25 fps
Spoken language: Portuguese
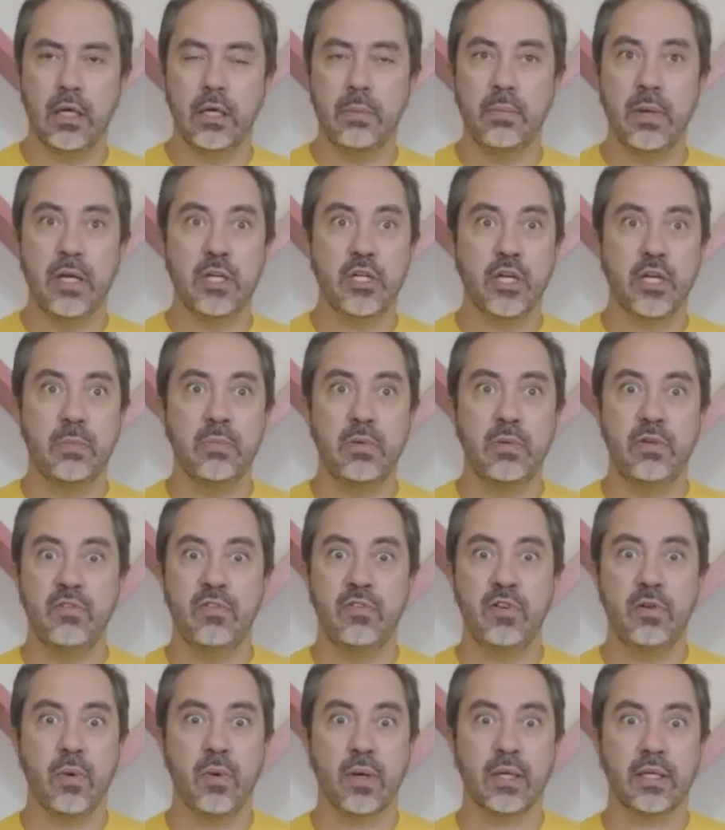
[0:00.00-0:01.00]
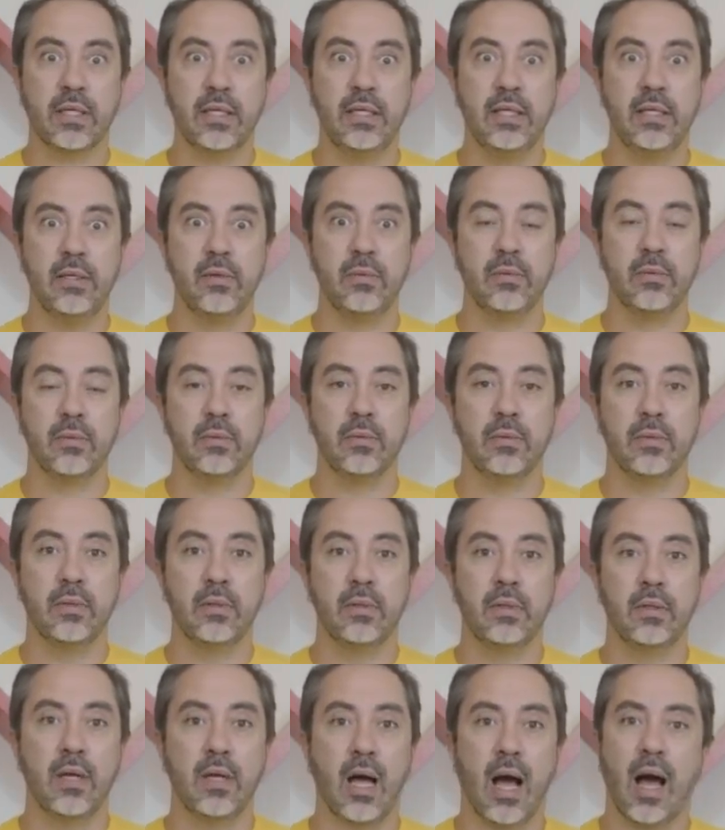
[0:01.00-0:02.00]
Benjamin viu aquilo,
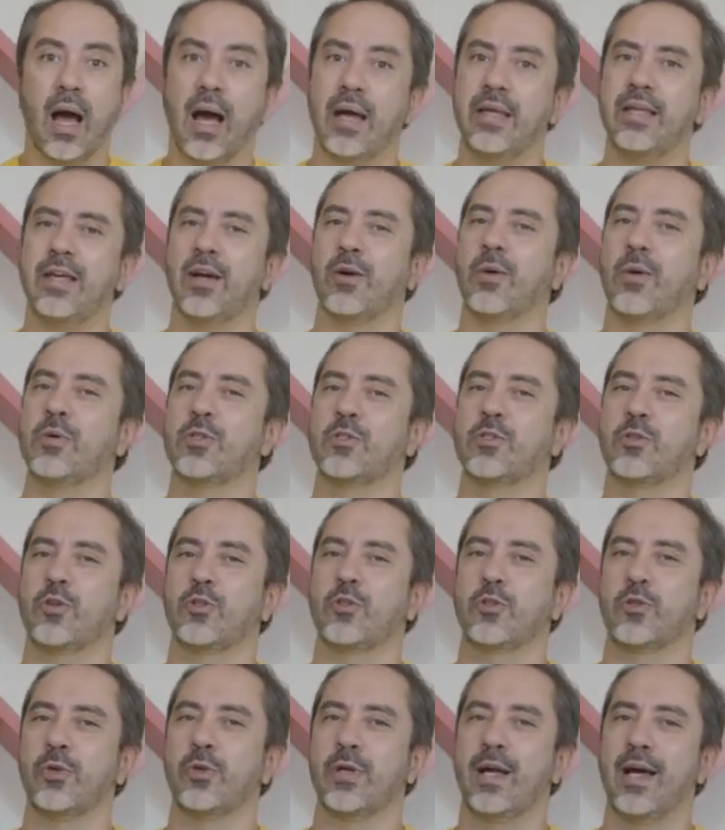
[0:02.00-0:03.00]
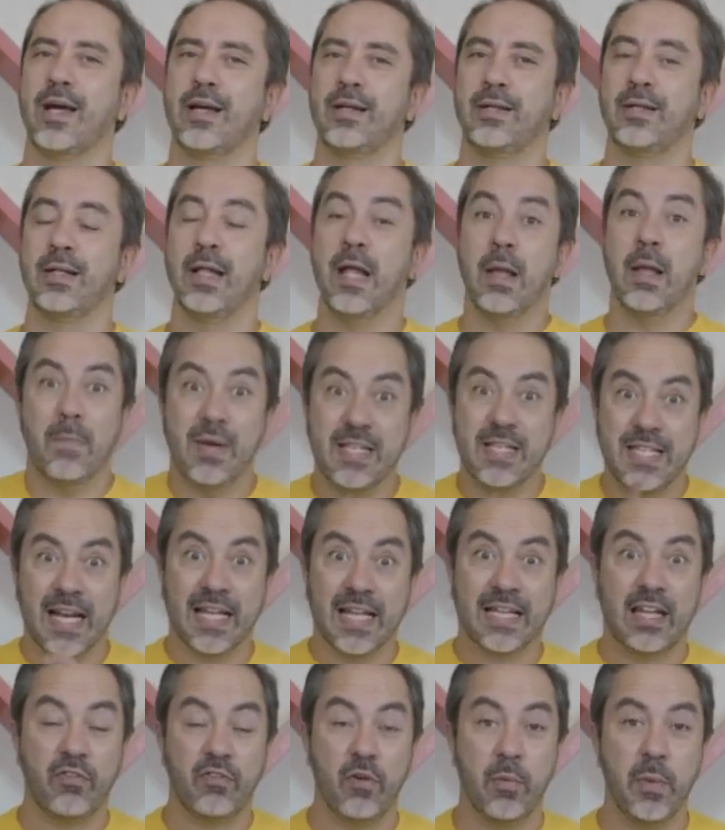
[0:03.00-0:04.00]
a rainha começou a chorar, mas ela
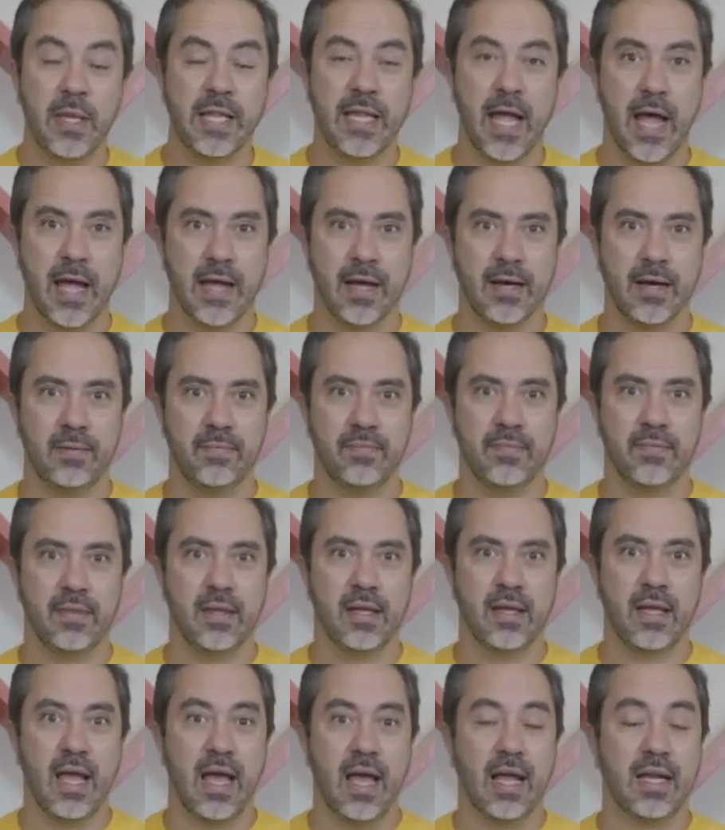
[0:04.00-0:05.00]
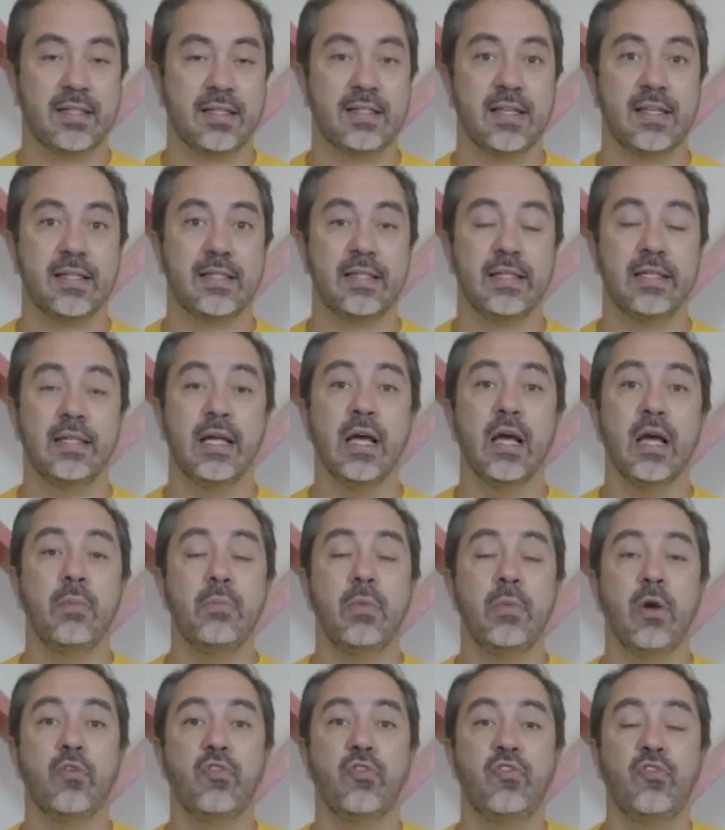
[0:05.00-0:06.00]
teve uma ideia. Ela disse assim:
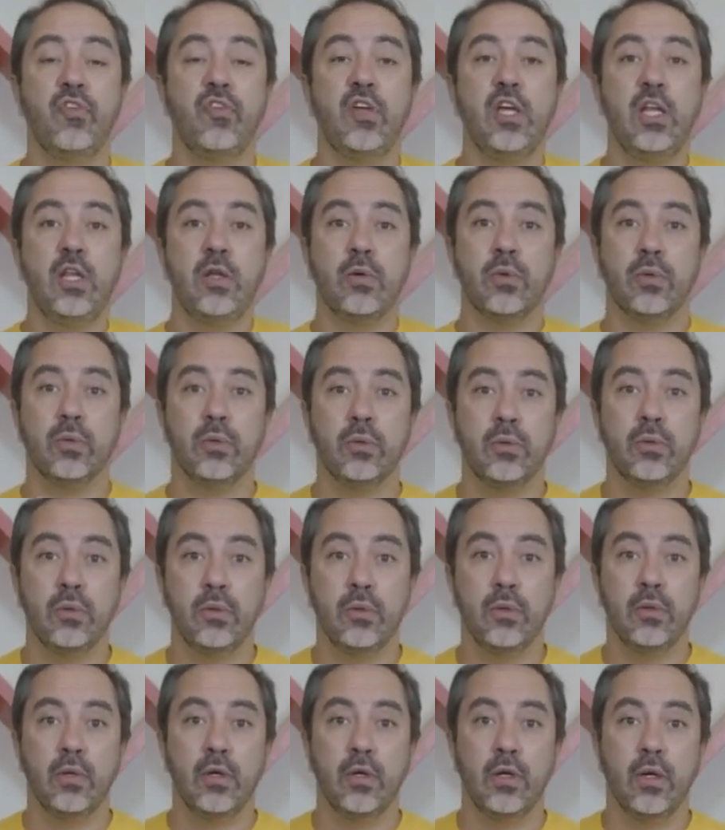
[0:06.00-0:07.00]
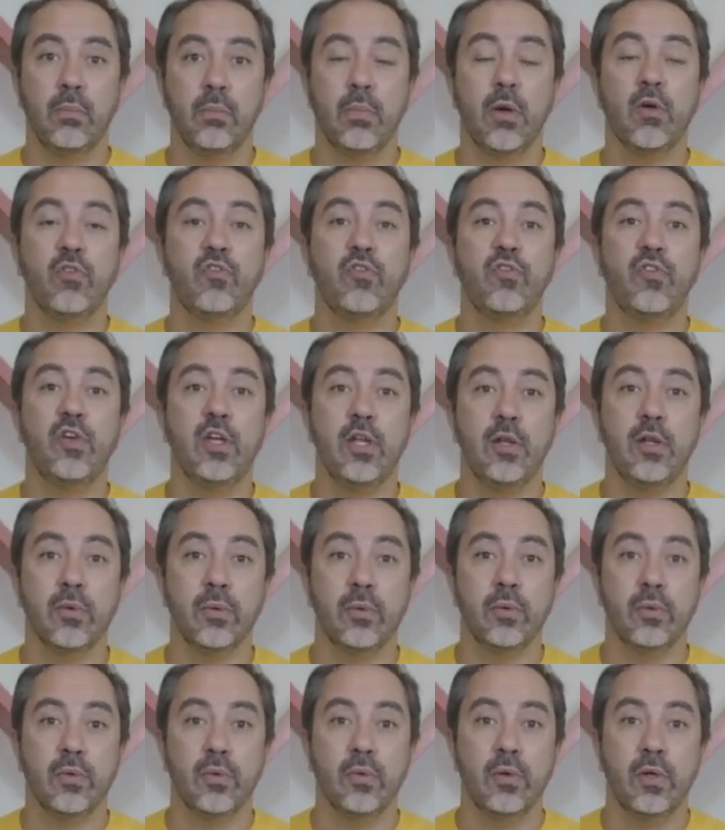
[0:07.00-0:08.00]
Meu filho, meu filho,
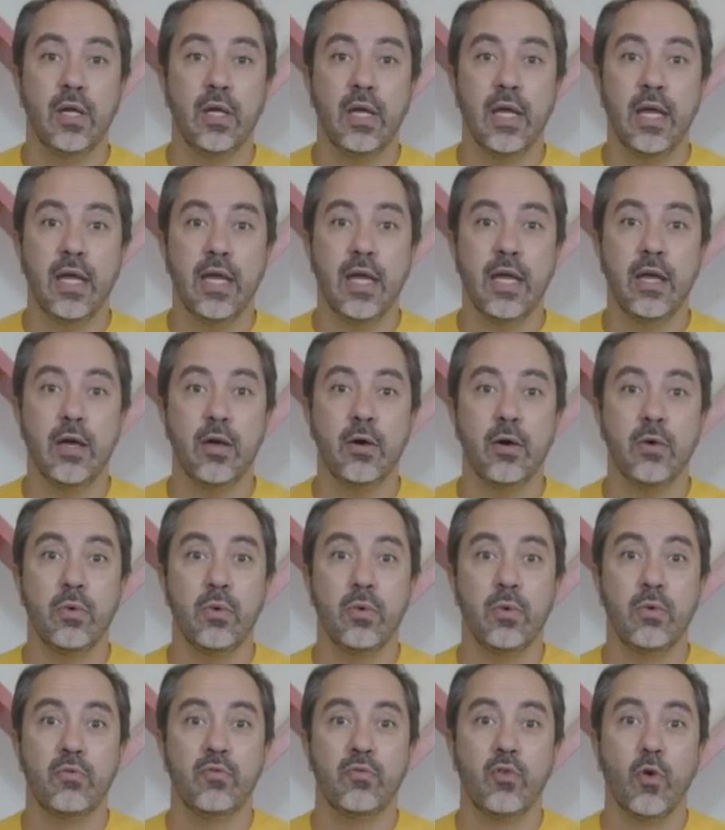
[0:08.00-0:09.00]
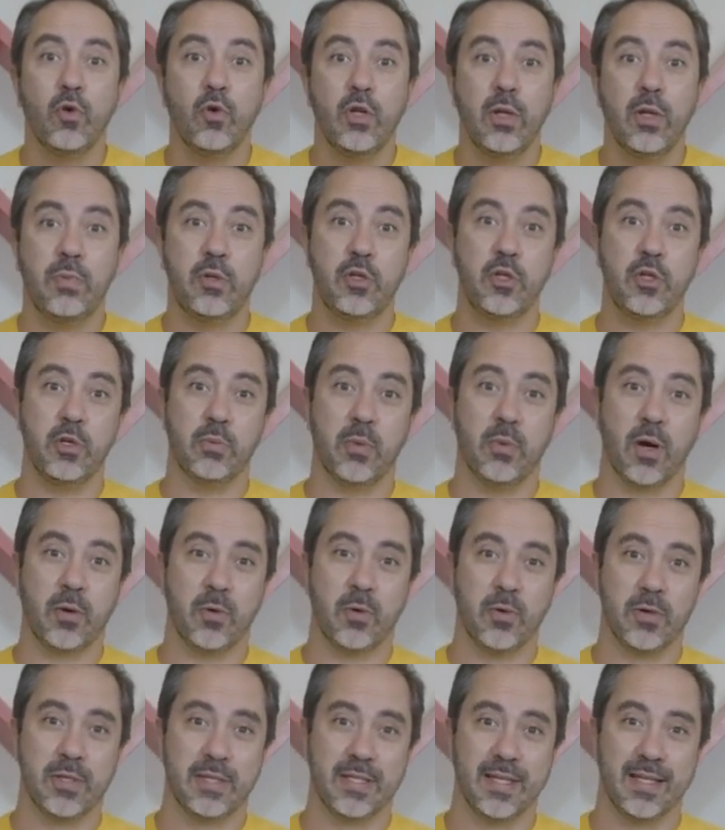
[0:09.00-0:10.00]
eu vou lhe pedir uma
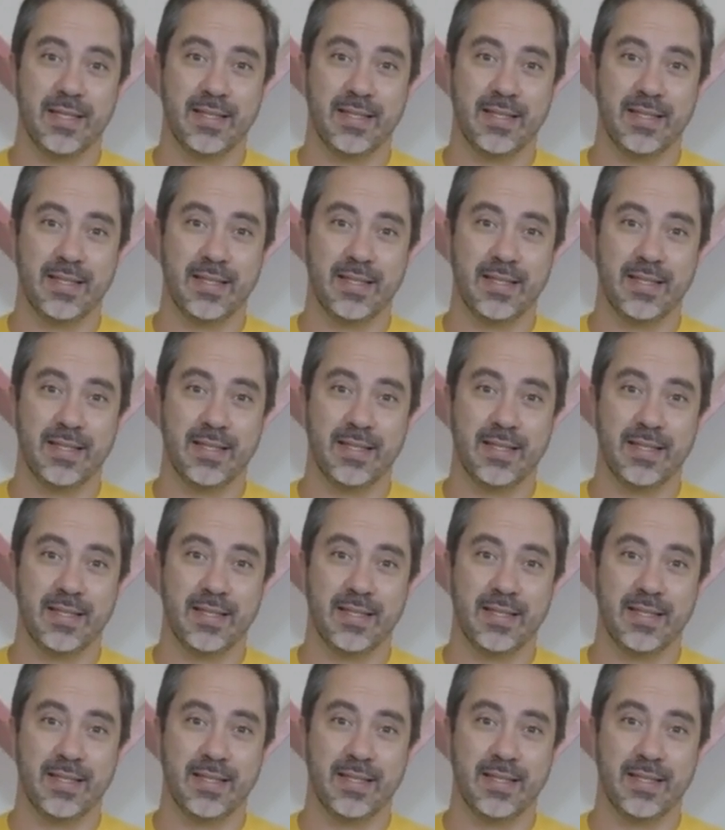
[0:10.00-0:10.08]
coisa.